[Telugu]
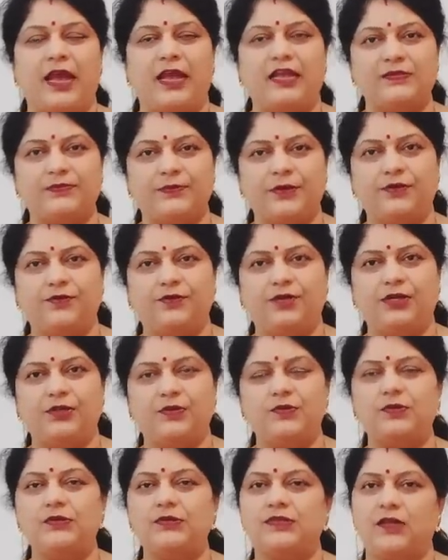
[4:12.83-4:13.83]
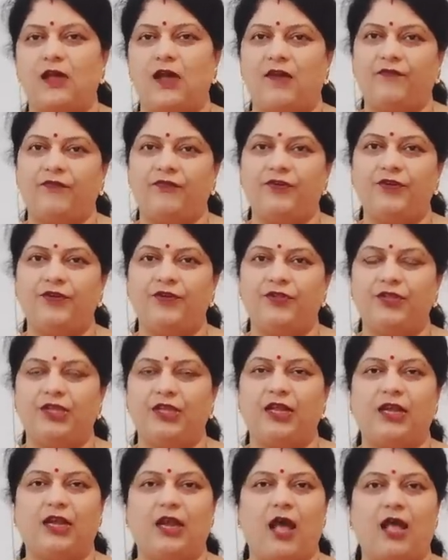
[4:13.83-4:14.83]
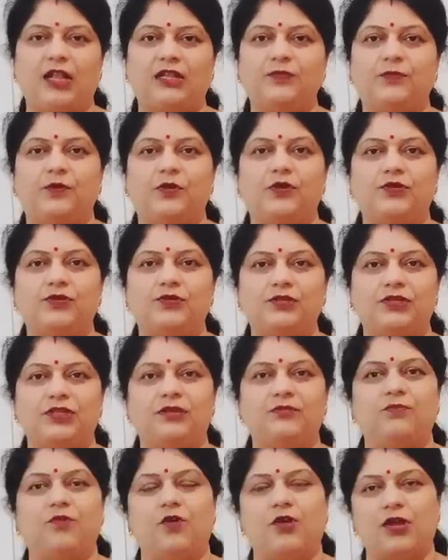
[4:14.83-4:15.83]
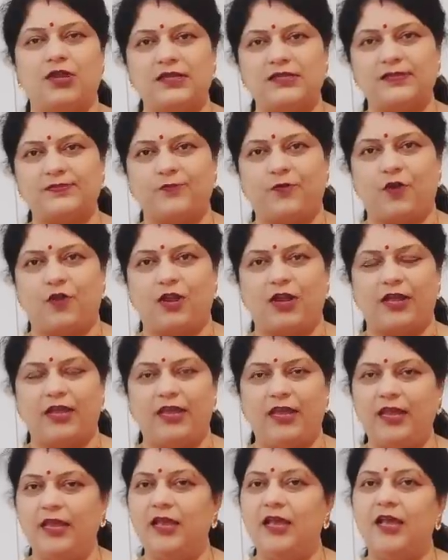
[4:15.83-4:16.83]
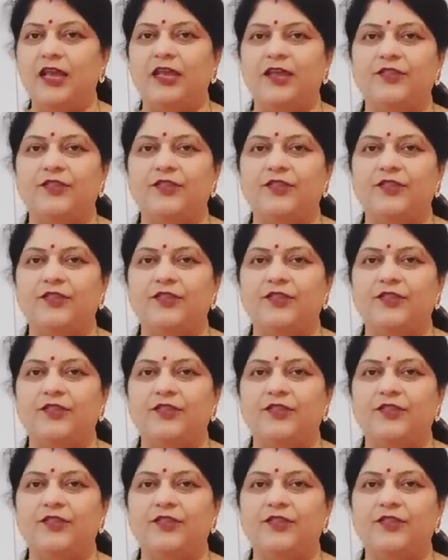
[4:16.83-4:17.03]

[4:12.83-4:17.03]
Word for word: ట్రాన్స్పరెంట్ ఉండదు సాఫ్ట్ ఉంటుంది క్లాత్ బాగుంటుంది మోడల్స్ బాగున్నాయి